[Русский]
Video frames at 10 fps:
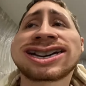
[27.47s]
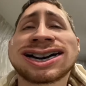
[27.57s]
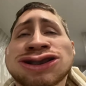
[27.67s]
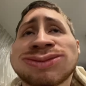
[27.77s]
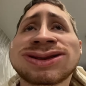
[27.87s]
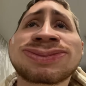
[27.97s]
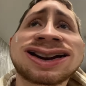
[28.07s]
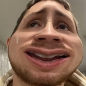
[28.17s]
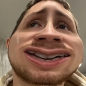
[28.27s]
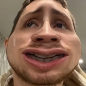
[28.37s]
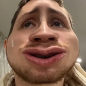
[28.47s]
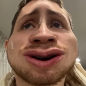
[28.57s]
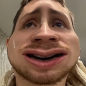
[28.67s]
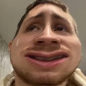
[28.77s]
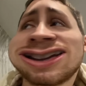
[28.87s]
Не, я хочу быть прокладкой
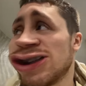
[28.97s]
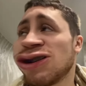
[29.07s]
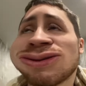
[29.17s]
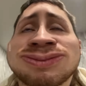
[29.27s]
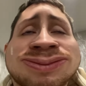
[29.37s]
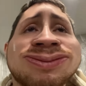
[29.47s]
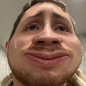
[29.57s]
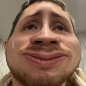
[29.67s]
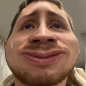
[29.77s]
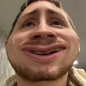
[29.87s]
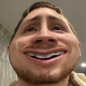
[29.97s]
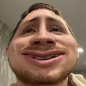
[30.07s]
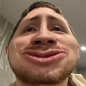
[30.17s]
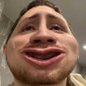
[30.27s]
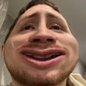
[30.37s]
Доры. Для нее
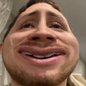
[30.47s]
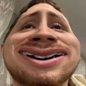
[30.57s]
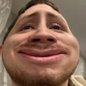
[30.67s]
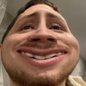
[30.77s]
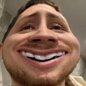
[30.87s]
молодым человеком.